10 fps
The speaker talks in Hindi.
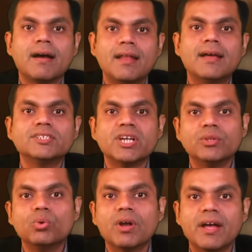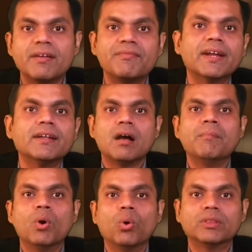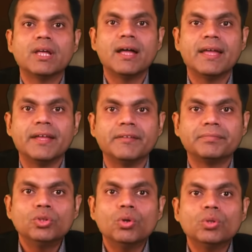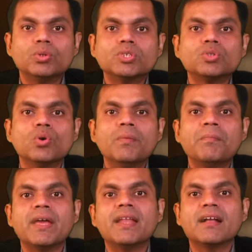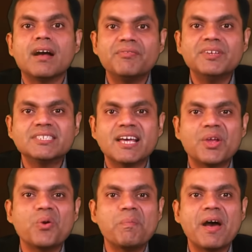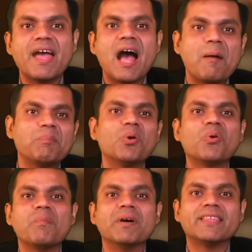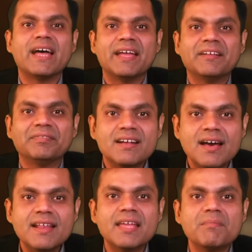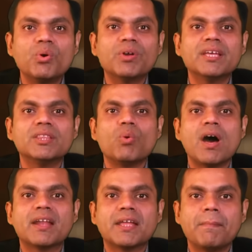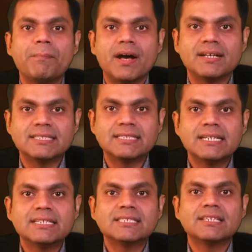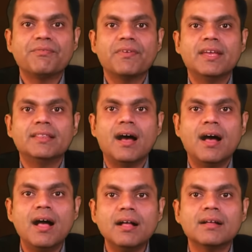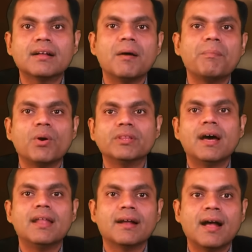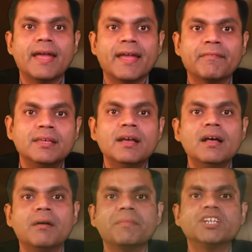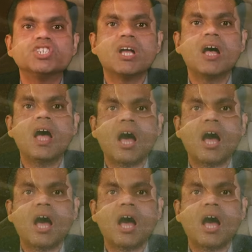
काला जादू का इफेक्ट कम होता है तो दोस्तों मैंने काफी सारे उपाय आप लोग को बताए घर के मुख्य द्वार के पास सफेद आंख का पौधा लगाएं यह हमेशा